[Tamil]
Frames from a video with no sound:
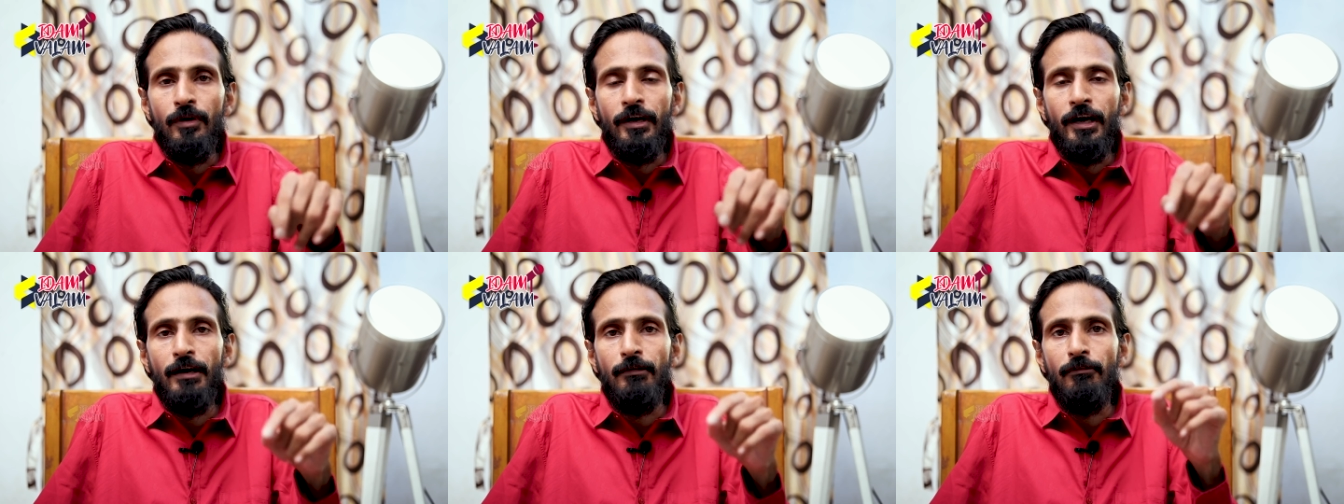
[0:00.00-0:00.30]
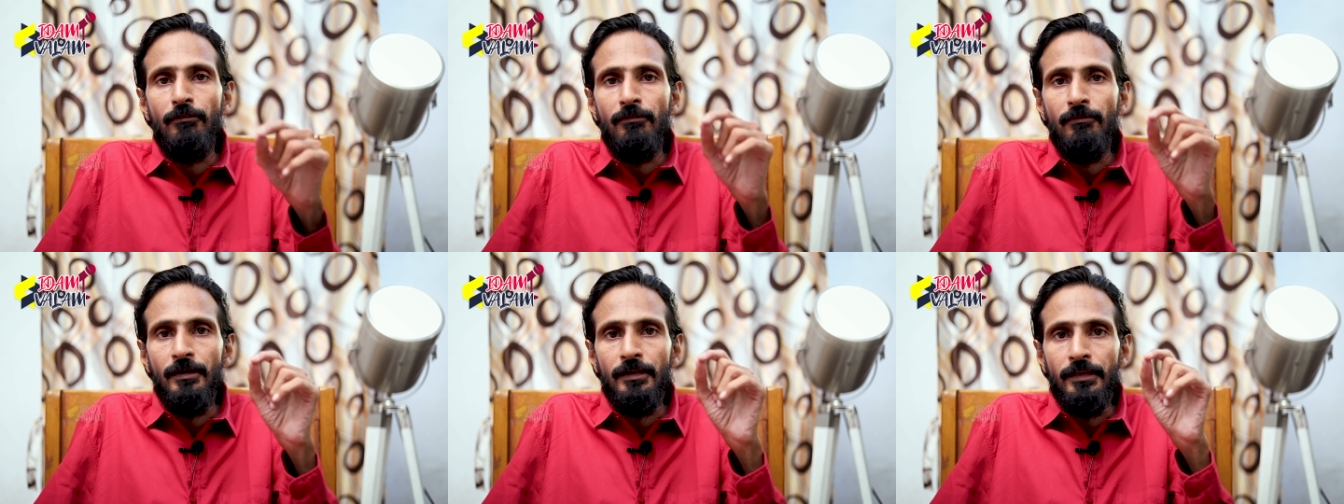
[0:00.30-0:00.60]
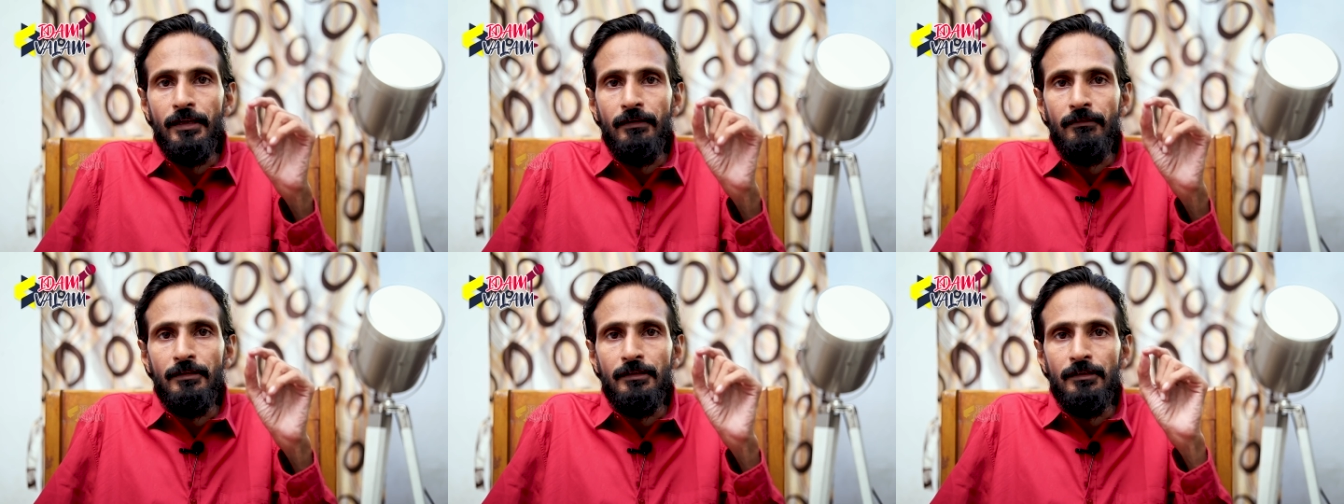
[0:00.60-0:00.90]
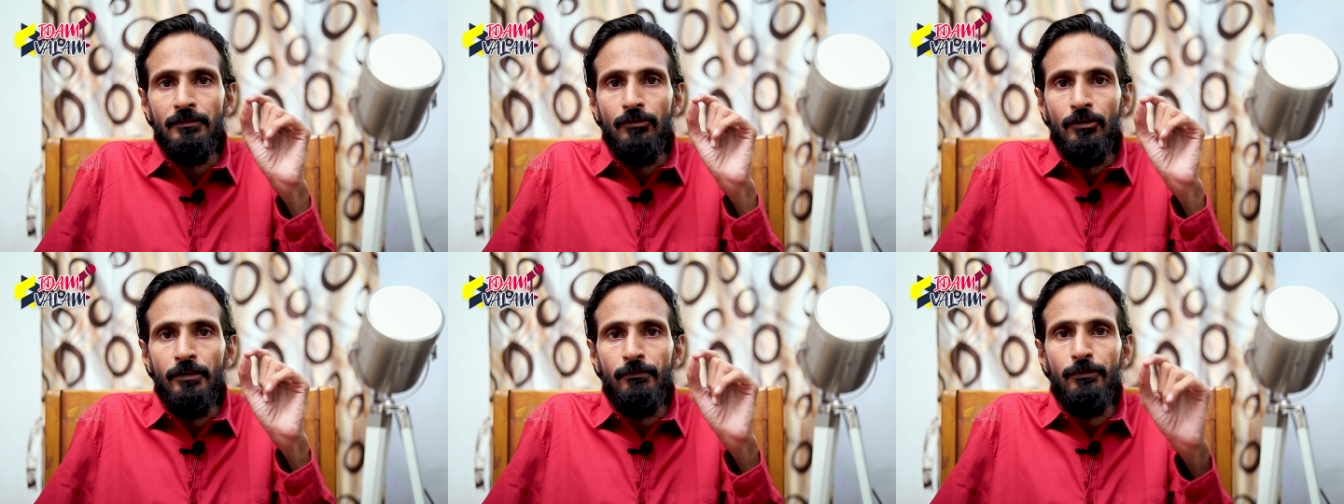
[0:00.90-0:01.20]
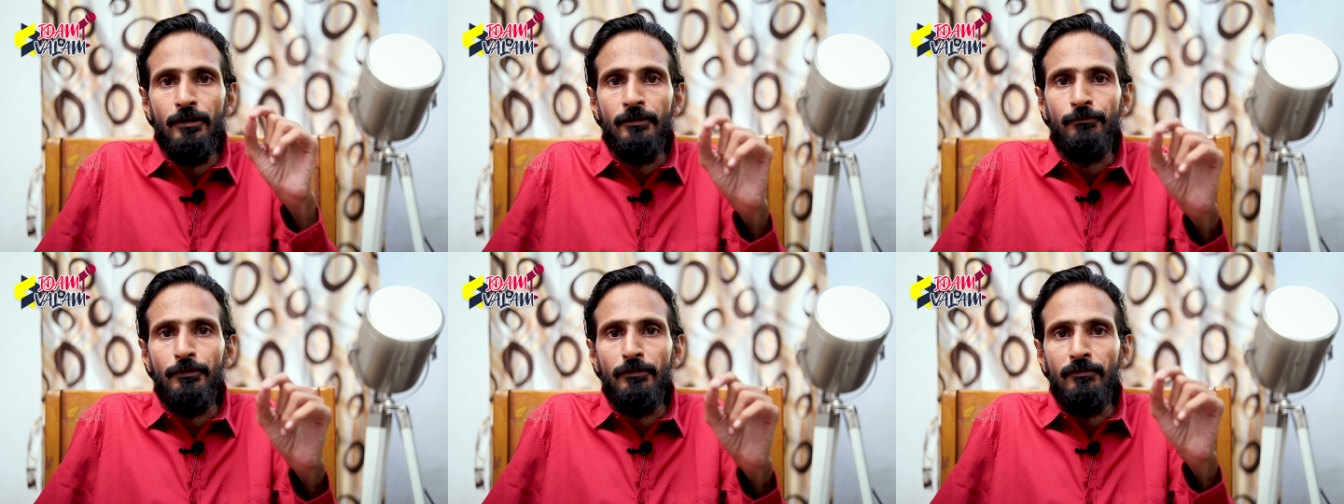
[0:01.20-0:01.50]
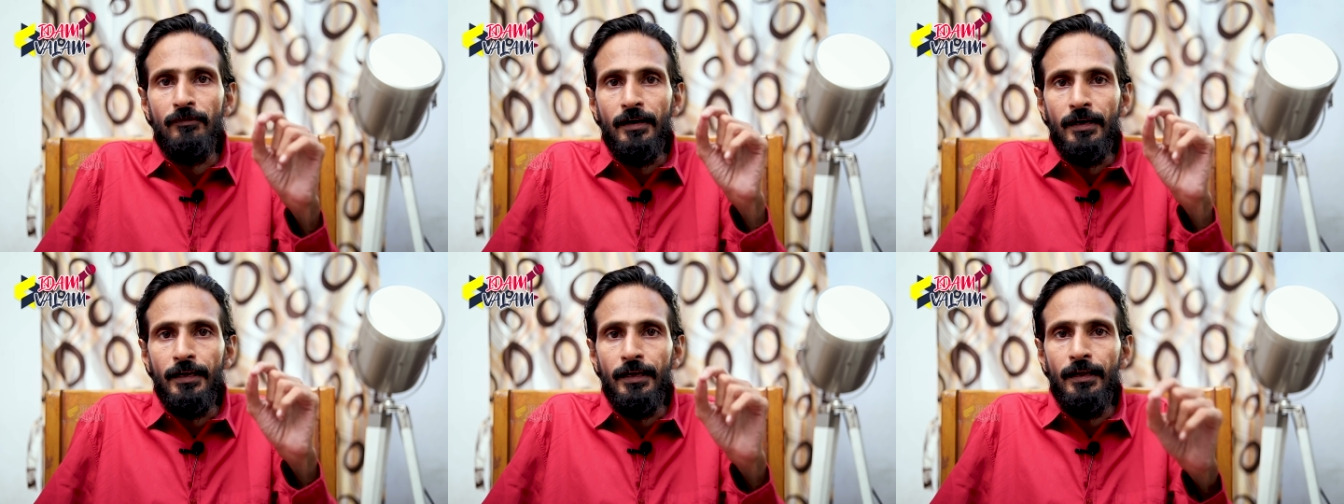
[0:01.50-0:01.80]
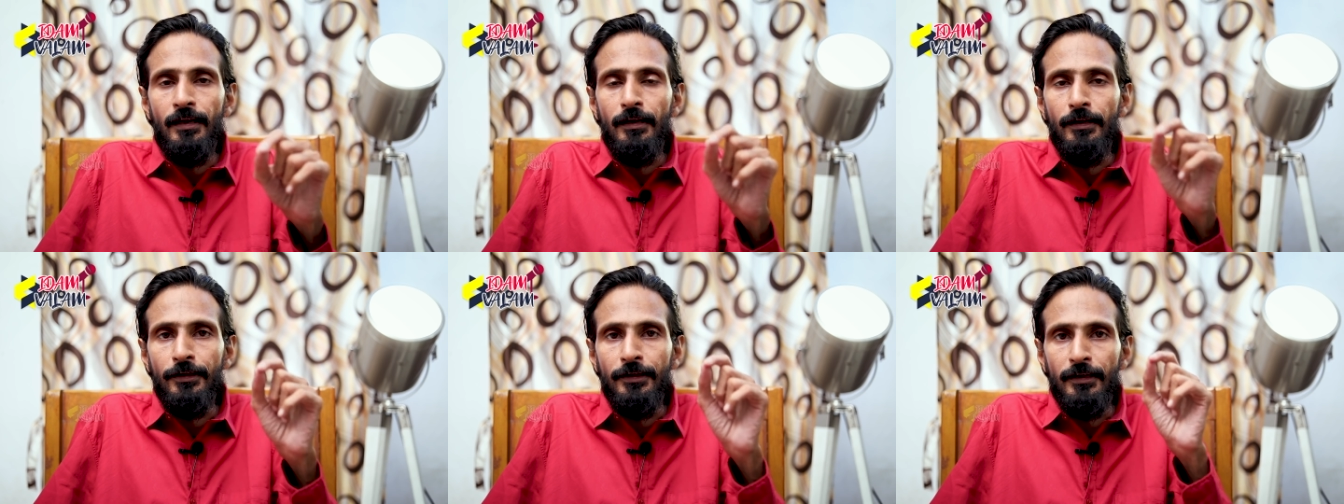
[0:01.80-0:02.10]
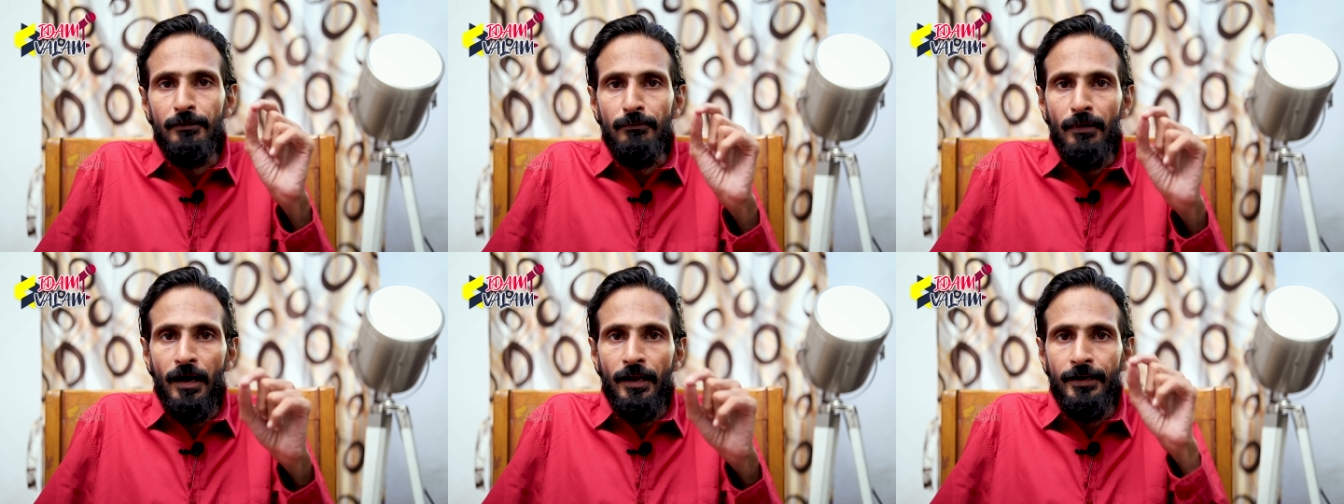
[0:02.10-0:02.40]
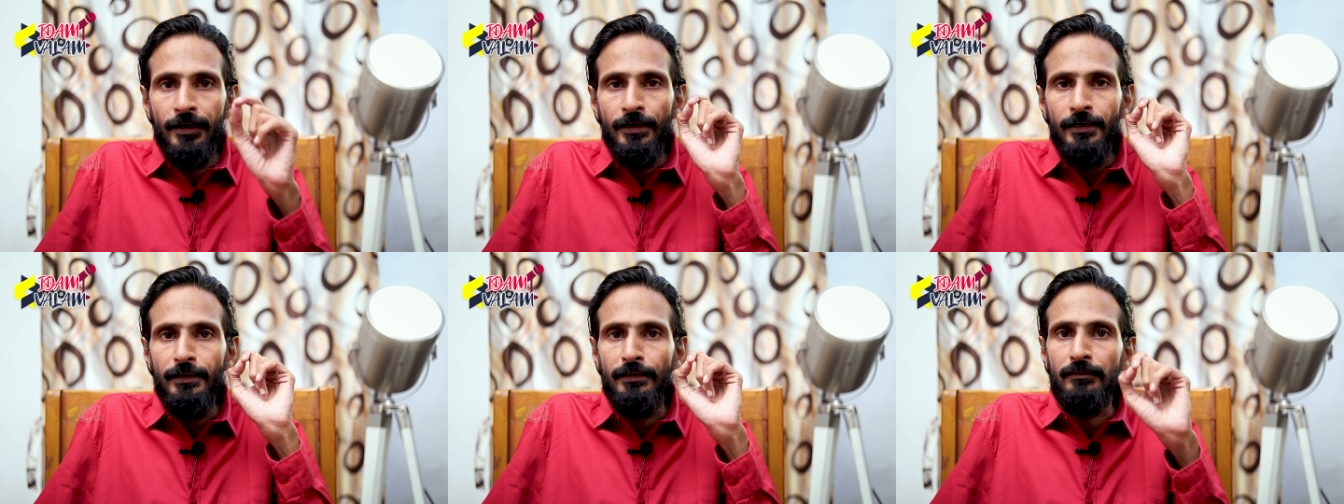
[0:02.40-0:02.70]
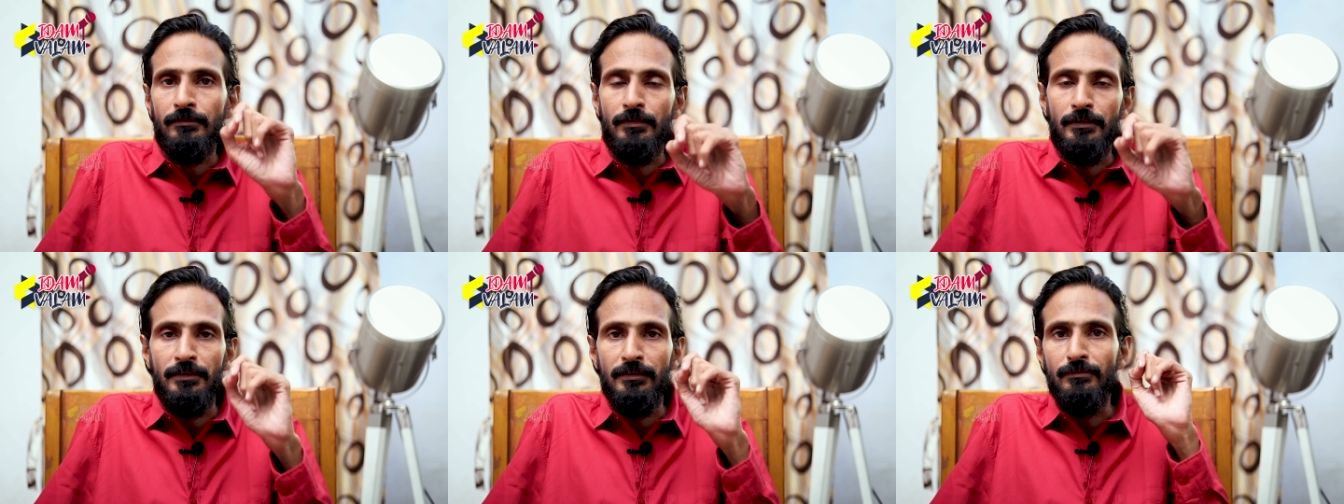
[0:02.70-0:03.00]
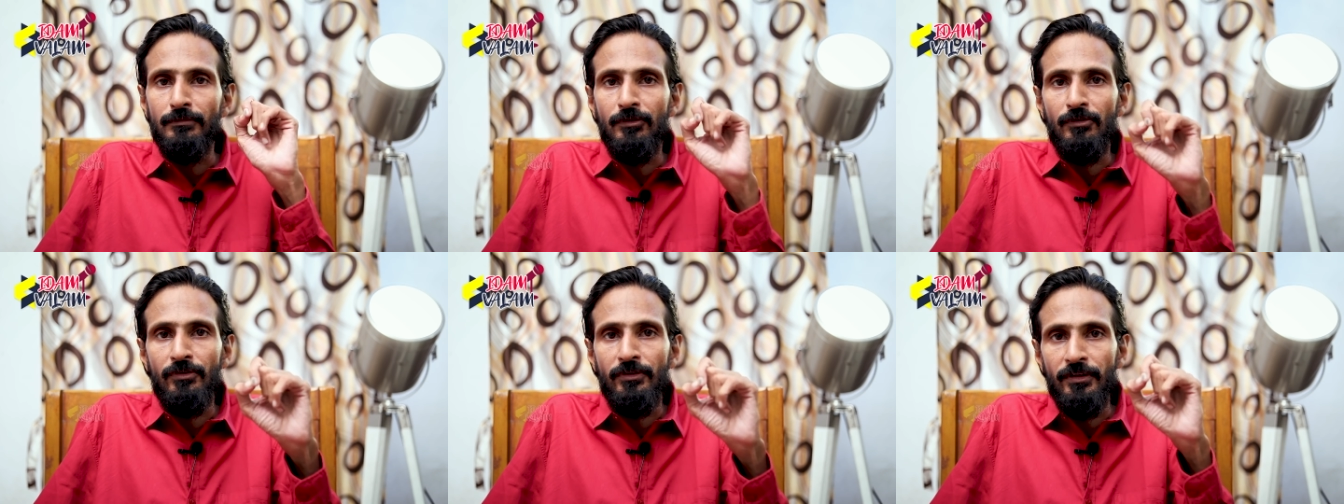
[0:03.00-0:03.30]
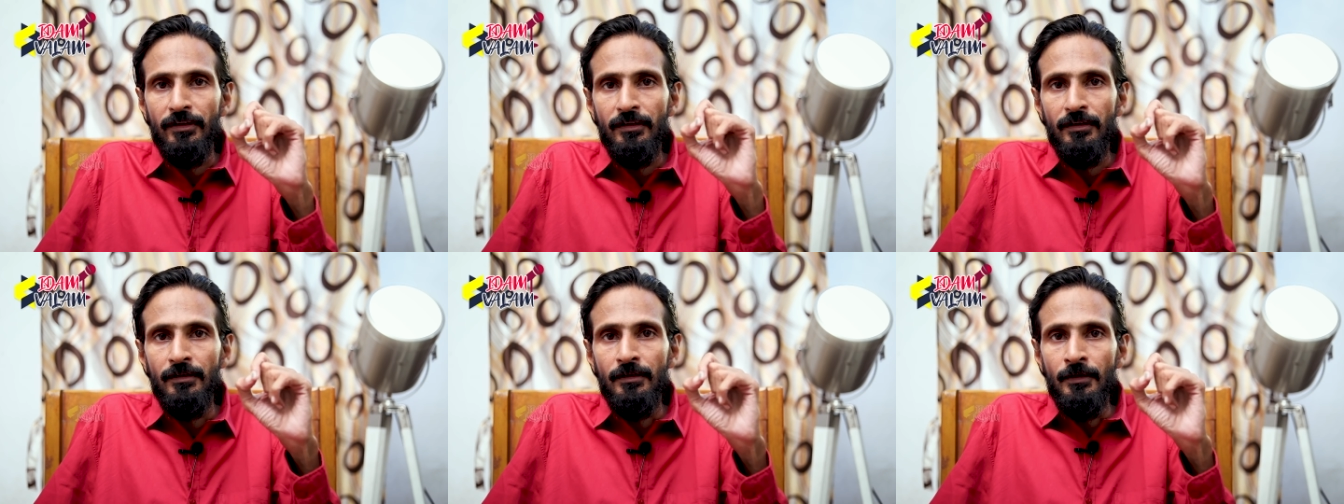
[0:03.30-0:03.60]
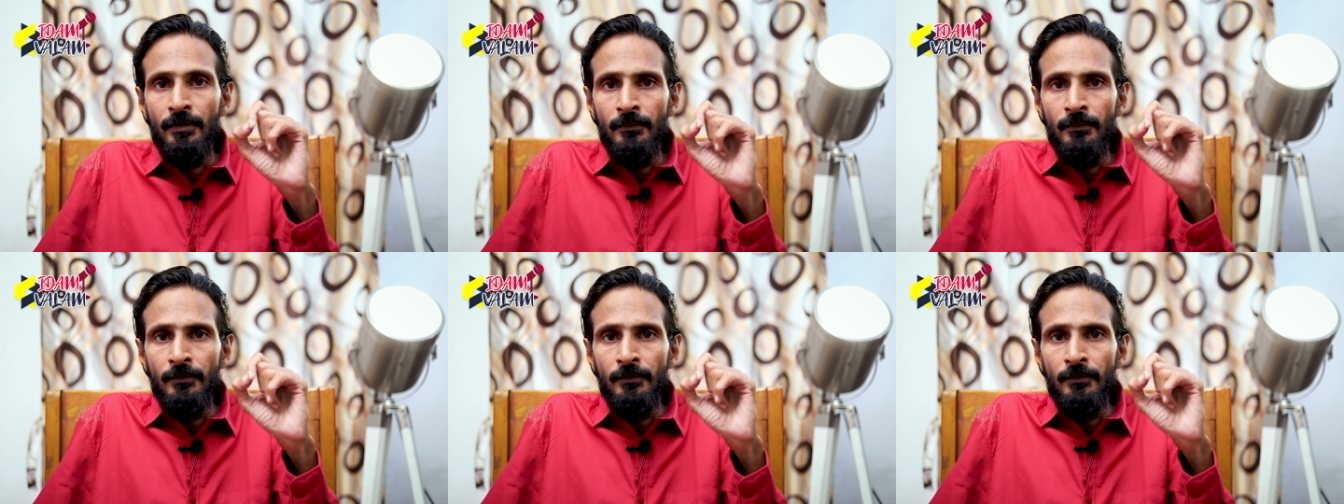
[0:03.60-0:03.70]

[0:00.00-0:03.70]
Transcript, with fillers: ஊடகமும் அதை வந்து ஒளிபரப்பும் வகையில் நீங்கள் மார்க்கெட்டிங் செய்யும் பொழுது